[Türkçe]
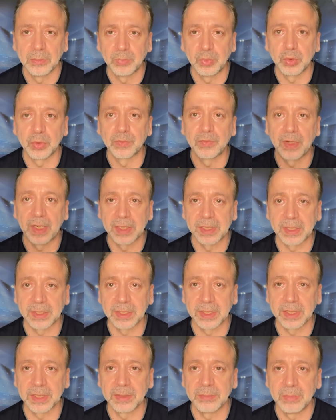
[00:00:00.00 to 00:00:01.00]
Bunu Fatih
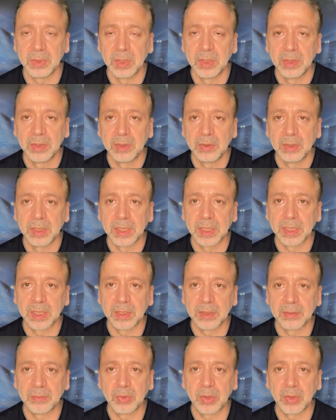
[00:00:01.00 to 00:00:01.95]
Terim e,